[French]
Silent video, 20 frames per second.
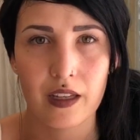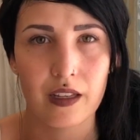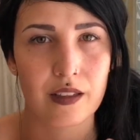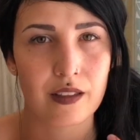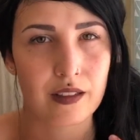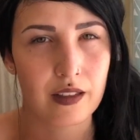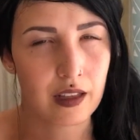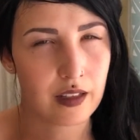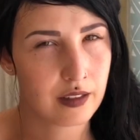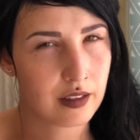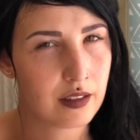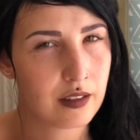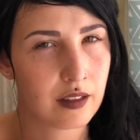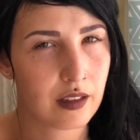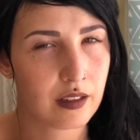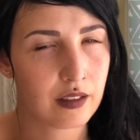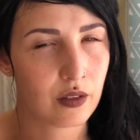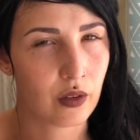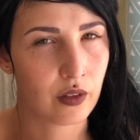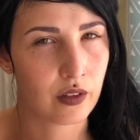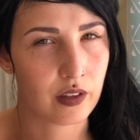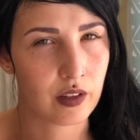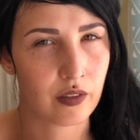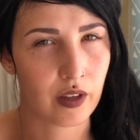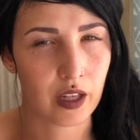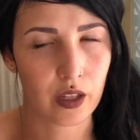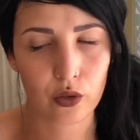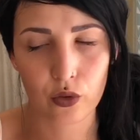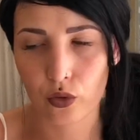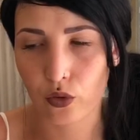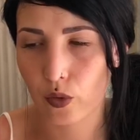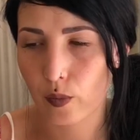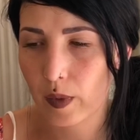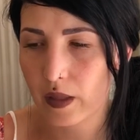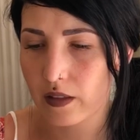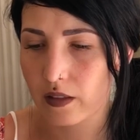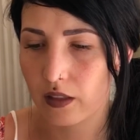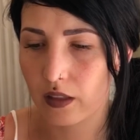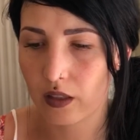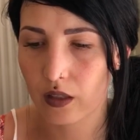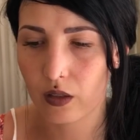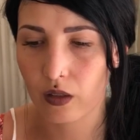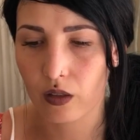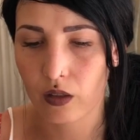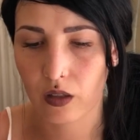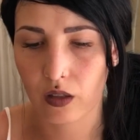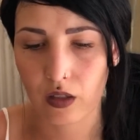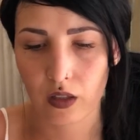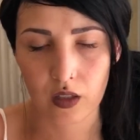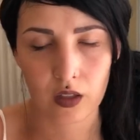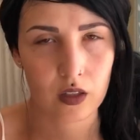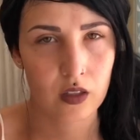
C'est assez stressant, c'est vrai que de passer... Euh,